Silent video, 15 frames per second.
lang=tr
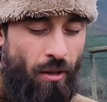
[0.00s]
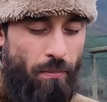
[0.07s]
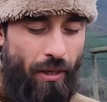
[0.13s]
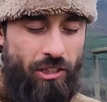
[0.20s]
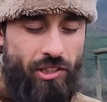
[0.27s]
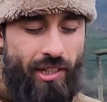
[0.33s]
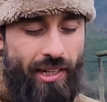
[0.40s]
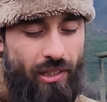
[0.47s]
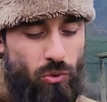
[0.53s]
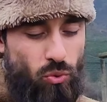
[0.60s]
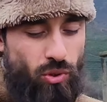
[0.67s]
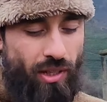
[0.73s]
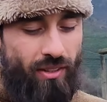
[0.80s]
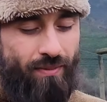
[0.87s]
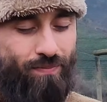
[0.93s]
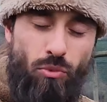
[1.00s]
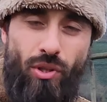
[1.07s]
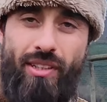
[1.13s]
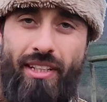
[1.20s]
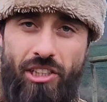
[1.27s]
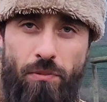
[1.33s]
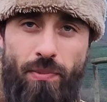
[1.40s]
Bence gayet güzel. Bu
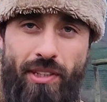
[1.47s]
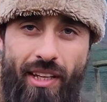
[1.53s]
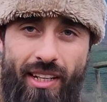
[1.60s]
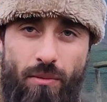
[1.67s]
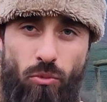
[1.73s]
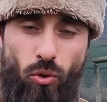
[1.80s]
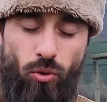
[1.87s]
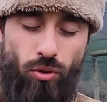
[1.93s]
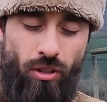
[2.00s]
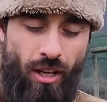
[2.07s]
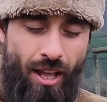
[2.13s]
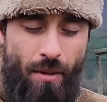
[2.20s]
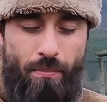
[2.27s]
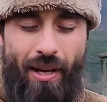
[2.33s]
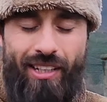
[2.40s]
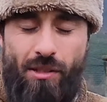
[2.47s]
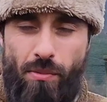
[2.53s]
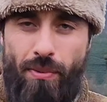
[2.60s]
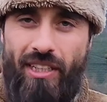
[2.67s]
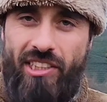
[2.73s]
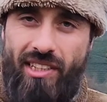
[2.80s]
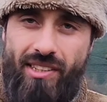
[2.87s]
da değişik bir deneyim oldu. Belki
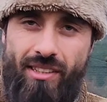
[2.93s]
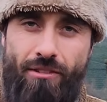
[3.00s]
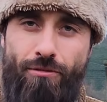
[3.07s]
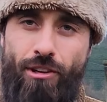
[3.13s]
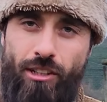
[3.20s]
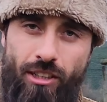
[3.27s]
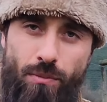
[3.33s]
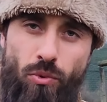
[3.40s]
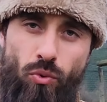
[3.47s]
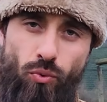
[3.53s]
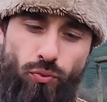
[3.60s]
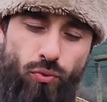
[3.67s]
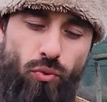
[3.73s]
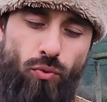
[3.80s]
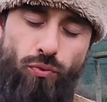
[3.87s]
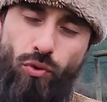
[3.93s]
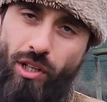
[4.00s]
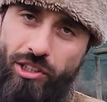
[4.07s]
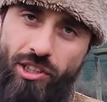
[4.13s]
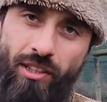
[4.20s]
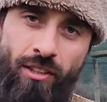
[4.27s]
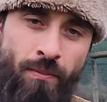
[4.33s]
bir başkasına farklı bir ufuk, ufuk
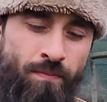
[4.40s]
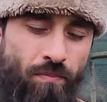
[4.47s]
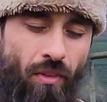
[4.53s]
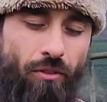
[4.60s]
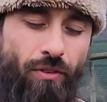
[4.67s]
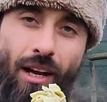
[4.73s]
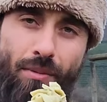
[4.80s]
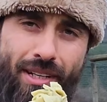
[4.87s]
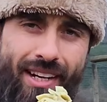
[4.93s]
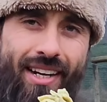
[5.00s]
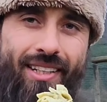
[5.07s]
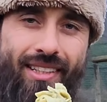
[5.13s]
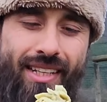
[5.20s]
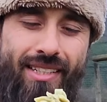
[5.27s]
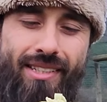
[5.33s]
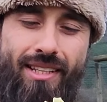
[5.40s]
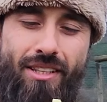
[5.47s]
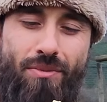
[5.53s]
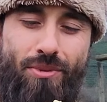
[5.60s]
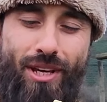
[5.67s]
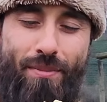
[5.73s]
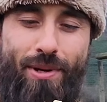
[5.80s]
açar. Ama gayet
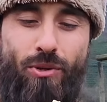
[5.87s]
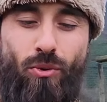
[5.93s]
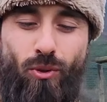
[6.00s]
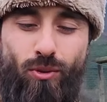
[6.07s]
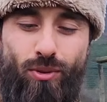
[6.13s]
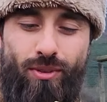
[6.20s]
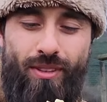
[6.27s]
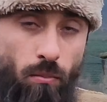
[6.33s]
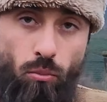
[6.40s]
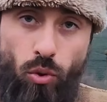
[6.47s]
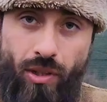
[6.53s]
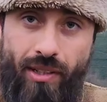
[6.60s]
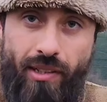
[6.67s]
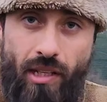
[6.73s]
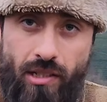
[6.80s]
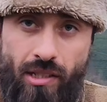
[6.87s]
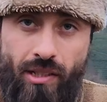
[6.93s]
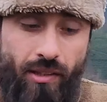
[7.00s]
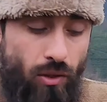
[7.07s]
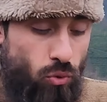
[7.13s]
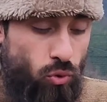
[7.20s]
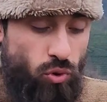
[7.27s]
lezzetli bir yemek oldu. Bu arada
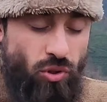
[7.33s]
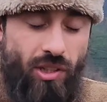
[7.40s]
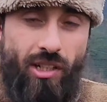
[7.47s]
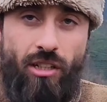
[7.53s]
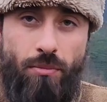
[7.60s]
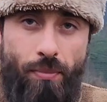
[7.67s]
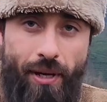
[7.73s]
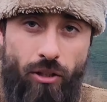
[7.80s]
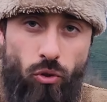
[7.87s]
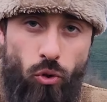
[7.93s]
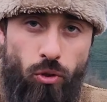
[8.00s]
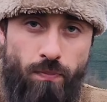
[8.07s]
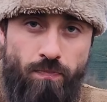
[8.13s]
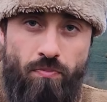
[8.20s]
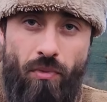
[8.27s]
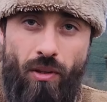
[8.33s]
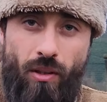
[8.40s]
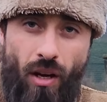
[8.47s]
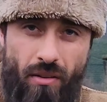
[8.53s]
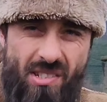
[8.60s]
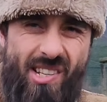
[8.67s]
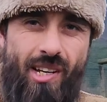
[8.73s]
kesinlikle düşüncelerini bekliyorum.
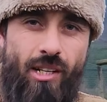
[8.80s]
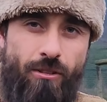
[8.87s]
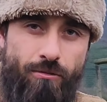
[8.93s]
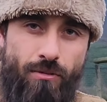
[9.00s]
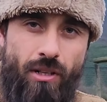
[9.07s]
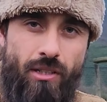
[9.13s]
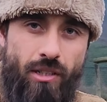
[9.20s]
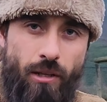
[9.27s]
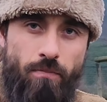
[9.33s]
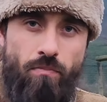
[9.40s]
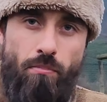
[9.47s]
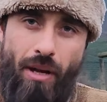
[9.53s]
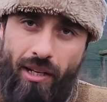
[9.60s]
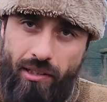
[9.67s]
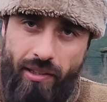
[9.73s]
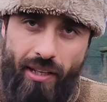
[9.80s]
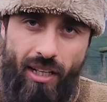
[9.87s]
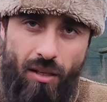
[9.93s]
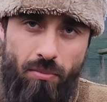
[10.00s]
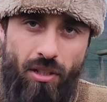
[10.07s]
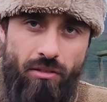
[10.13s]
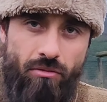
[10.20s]
Tavsiyelerim varsa belki
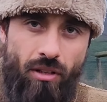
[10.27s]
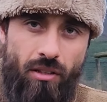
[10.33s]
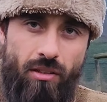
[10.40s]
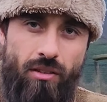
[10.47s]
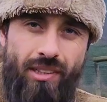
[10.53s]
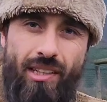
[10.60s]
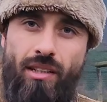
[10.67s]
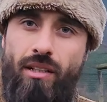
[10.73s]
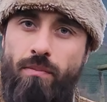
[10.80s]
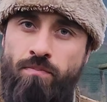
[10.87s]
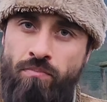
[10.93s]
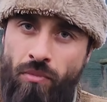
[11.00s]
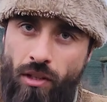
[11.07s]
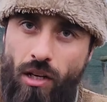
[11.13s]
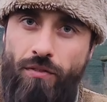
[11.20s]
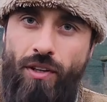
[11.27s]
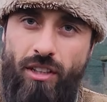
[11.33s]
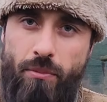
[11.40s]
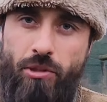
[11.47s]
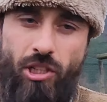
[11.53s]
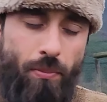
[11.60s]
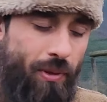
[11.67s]
deneyimlerim vardı ya da
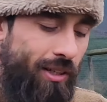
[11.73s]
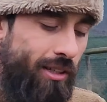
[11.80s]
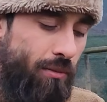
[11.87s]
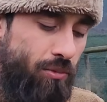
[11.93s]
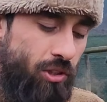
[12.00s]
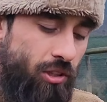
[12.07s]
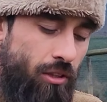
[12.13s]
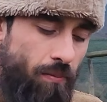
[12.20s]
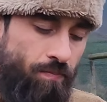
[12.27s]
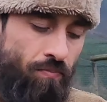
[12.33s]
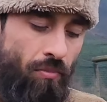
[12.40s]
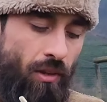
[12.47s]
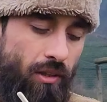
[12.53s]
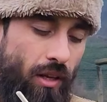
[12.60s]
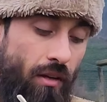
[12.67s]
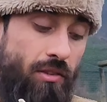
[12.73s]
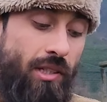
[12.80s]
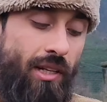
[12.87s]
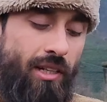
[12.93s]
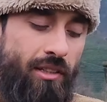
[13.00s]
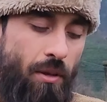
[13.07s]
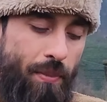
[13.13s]
kafanda bir şey belirmiştir.
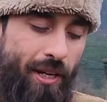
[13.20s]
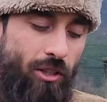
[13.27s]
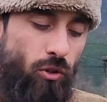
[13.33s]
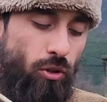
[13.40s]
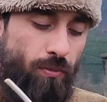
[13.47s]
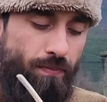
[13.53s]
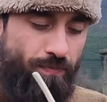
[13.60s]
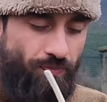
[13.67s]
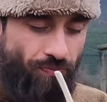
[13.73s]
Tavsiyelerini de bekliyorum.